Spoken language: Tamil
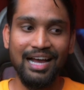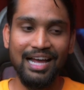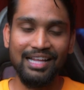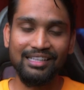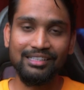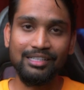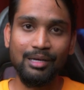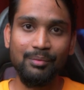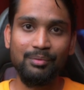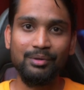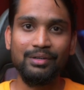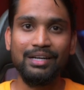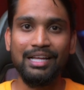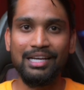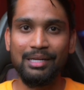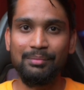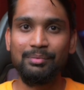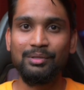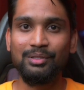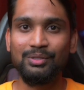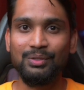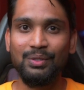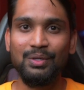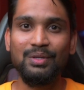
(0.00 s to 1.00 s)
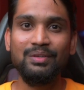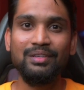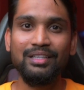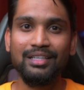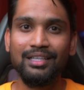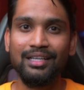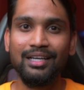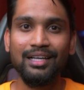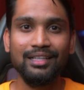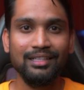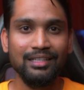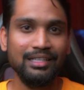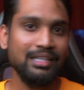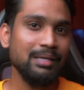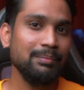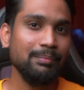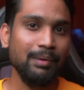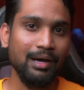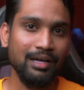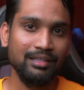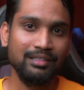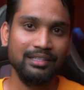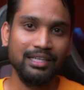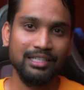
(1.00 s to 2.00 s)
அதுக்கப்புறம் நிறைய பேர் சொல்லுவீங்க அதுலேயே
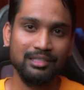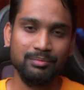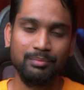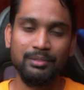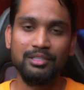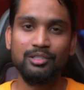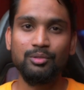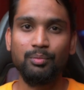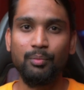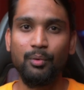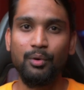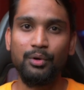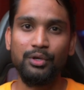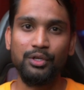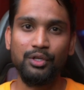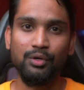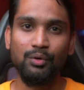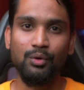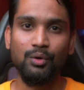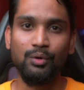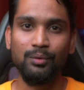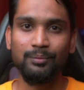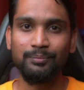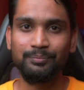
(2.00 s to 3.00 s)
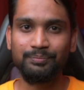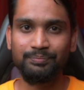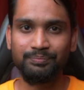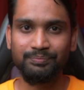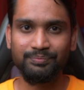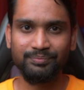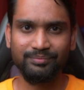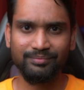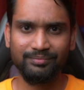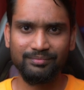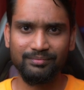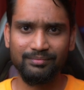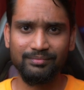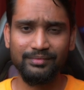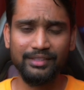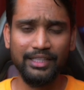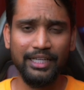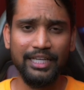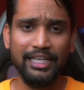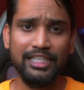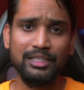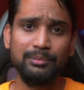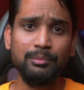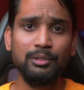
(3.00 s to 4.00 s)
பாதி எக்ஸ்பென்ஸ் போயிடும்
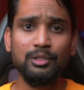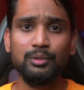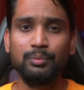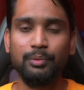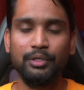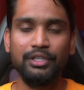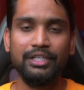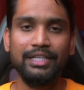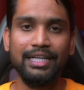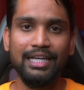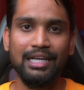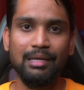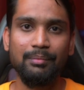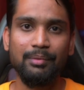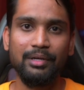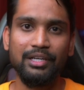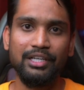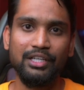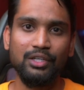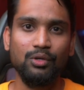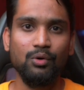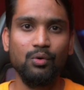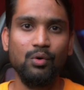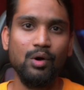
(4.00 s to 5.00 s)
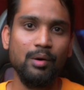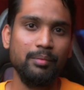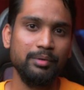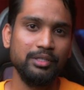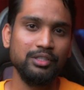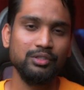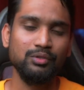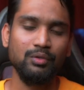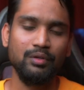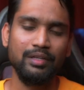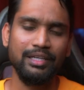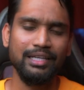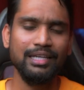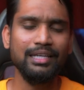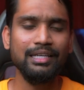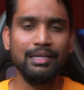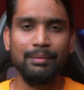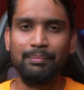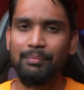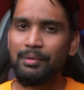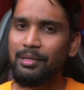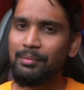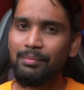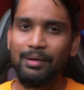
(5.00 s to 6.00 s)
எக்ஸ்பென்ஸ் போயிட்டு என்ன பண்ணிக்கும் அப்படின்னு சொல்லிங்க
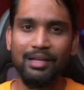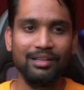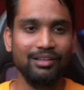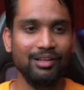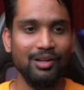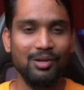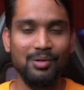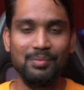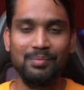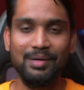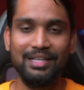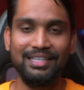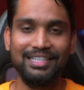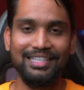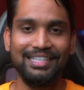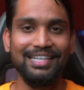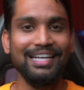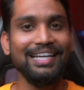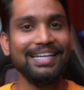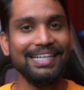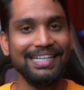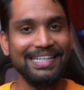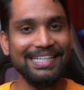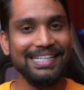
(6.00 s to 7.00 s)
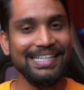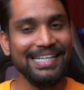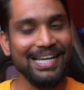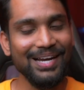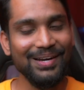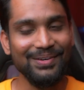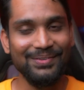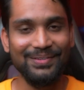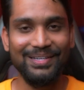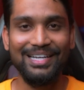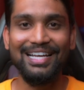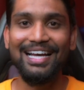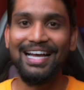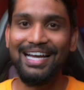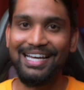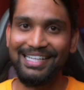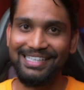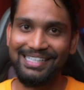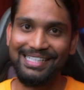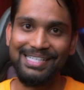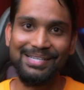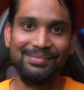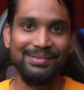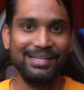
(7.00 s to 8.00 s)
எப்படி பார்த்தாலும் பார்த்தீங்கன்னா இந்தியாவை விட
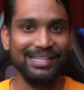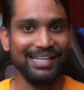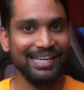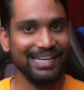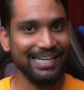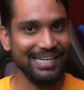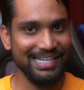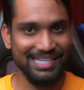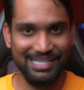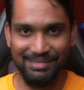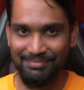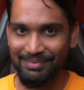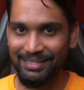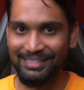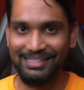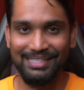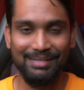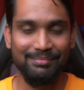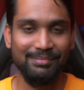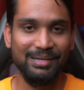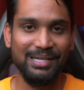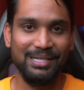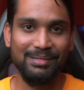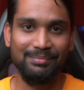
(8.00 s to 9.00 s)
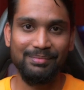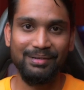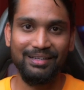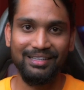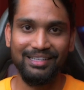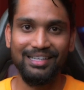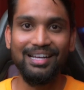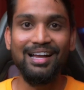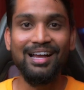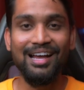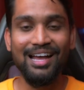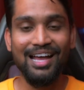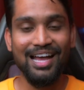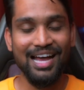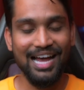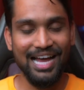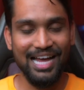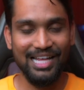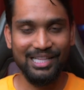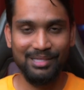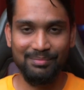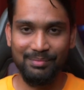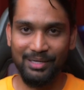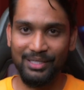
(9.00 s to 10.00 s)
அதிகமாக தான் கண்டிப்பாக சம்பாதிப்பாங்க
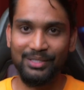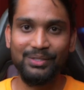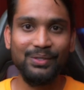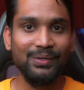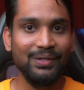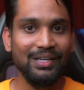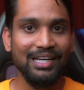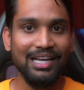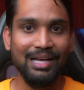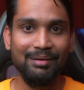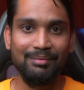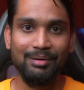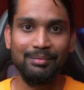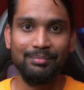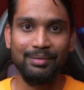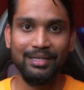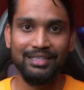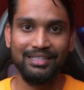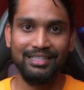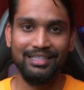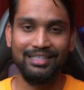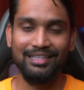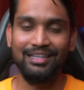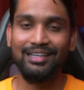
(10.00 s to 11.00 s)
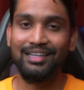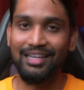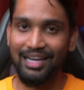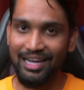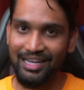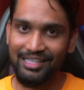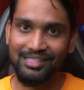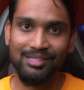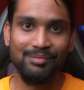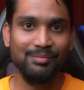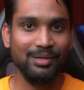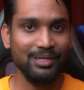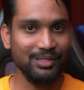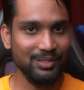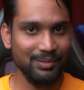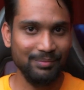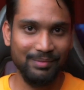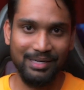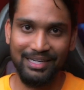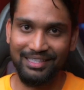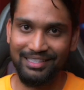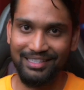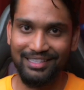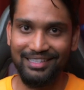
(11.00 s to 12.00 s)
அது மட்டும் இல்லாமல் பார்த்தீங்கன்னா காசு
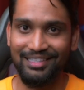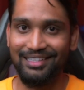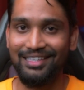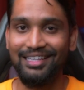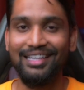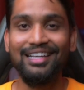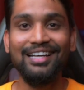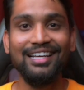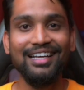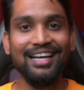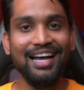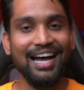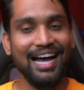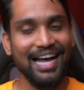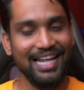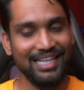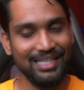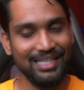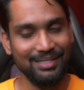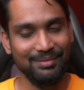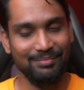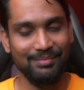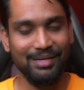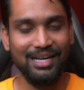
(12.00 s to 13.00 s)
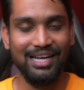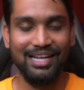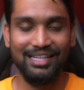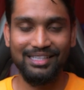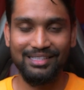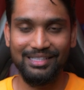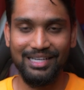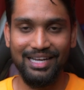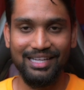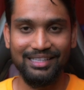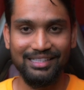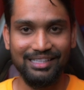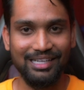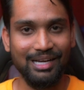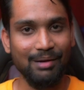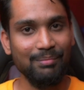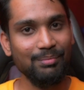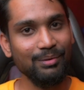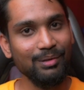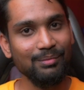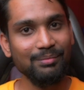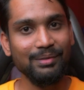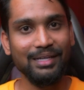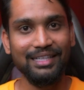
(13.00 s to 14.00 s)
மட்டும் மேட்டர் இல்லை அது அது
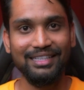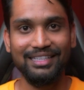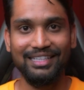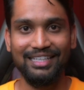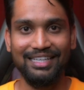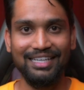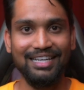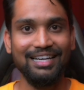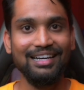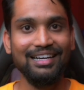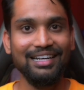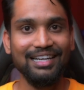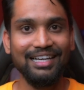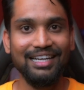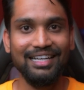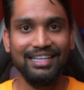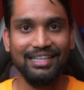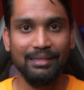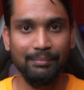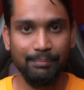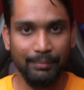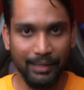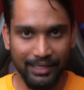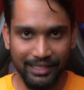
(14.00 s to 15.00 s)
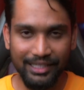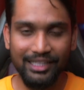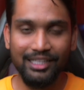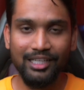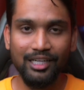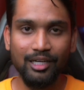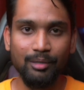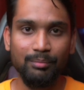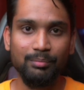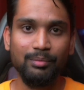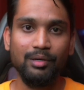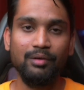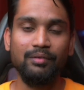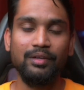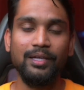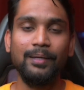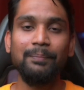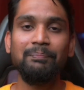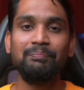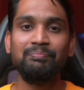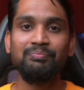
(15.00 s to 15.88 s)
அதுக்கப்புறம் பார்த்தீங்கன்னா படிக்கிறப்பவே